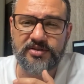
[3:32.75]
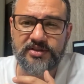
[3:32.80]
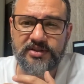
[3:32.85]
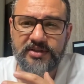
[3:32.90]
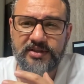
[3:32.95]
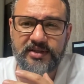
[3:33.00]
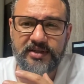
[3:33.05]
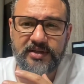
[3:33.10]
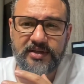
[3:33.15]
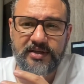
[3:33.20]

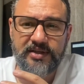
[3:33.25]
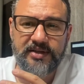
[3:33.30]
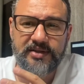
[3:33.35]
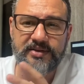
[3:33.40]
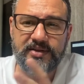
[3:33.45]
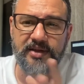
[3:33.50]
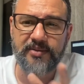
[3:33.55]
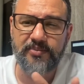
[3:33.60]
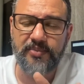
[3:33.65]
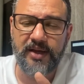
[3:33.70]
E, e
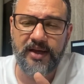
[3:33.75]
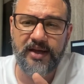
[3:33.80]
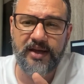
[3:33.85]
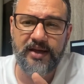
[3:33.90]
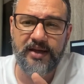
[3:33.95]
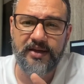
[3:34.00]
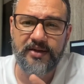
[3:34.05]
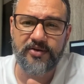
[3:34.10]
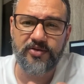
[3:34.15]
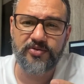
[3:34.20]

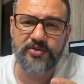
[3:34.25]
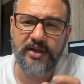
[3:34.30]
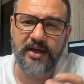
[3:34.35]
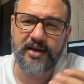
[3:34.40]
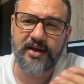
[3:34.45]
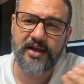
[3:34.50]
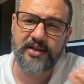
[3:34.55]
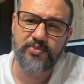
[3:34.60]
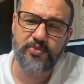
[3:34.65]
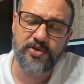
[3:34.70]
também um
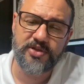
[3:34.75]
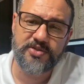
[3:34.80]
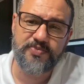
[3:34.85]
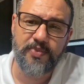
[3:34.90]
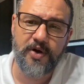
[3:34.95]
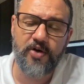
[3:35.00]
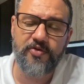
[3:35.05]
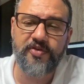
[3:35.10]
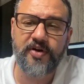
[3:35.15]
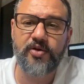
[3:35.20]
decreto
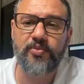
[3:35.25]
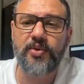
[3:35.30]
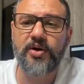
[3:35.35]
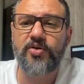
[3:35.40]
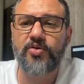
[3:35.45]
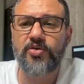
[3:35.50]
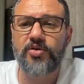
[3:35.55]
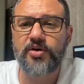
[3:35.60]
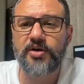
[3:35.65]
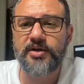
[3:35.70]
municipal fala uma
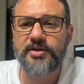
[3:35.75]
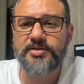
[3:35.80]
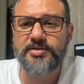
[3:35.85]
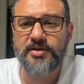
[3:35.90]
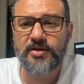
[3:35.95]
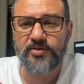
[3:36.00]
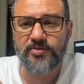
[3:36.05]
coisa,